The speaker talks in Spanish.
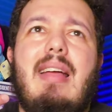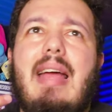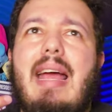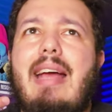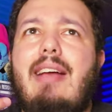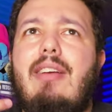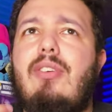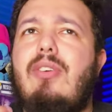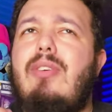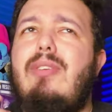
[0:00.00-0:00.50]

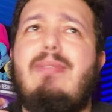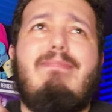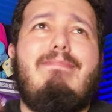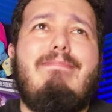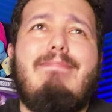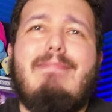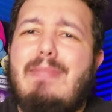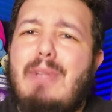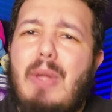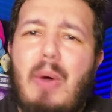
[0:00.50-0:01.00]
eso
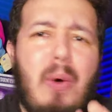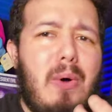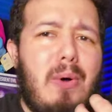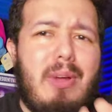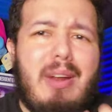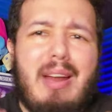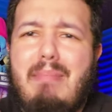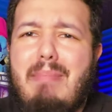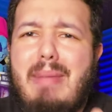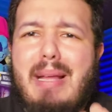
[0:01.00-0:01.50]
no,
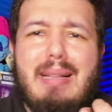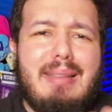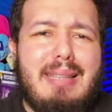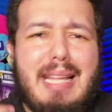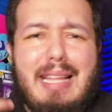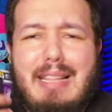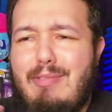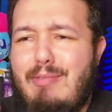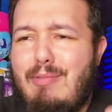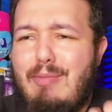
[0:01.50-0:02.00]

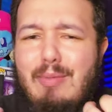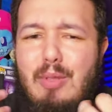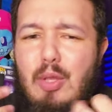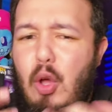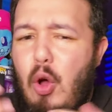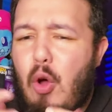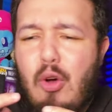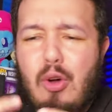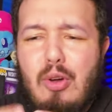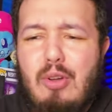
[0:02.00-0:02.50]
realmente
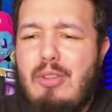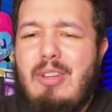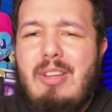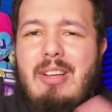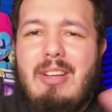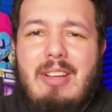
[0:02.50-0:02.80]
no.